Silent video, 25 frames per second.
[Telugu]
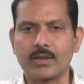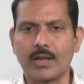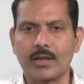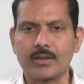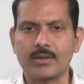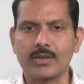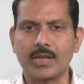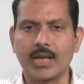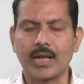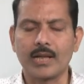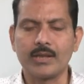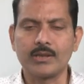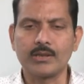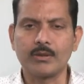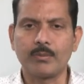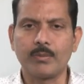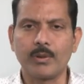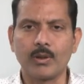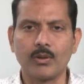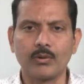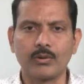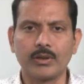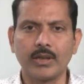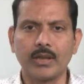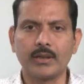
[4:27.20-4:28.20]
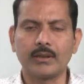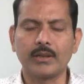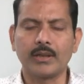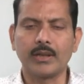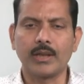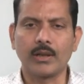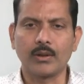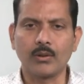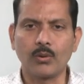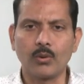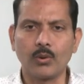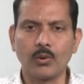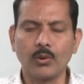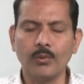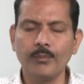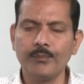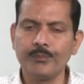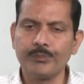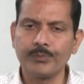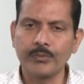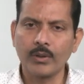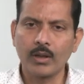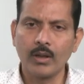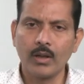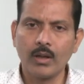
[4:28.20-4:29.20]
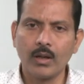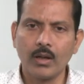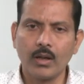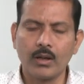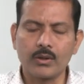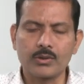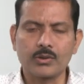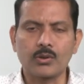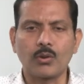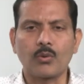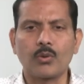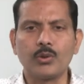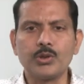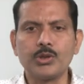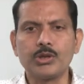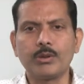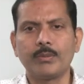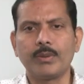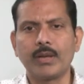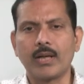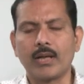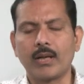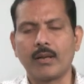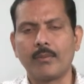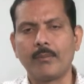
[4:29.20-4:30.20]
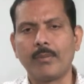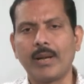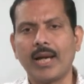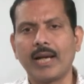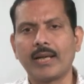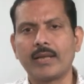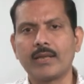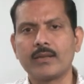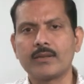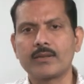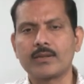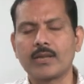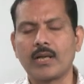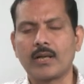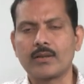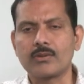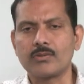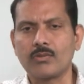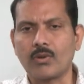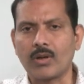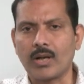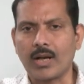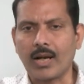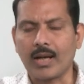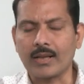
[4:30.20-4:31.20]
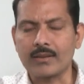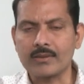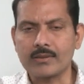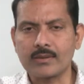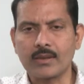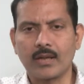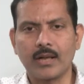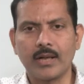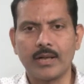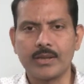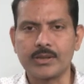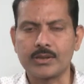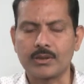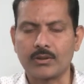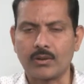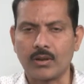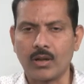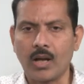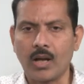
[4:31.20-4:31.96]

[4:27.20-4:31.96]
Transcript: స్టాక్స్ ఇక్కడ నుంచి అయితే నేను అనుకోను సో hmm. కొంచెం ఇక్కడ బ్యాంకింగ్ స్టాక్స్ ఒక కన్సాలేషన్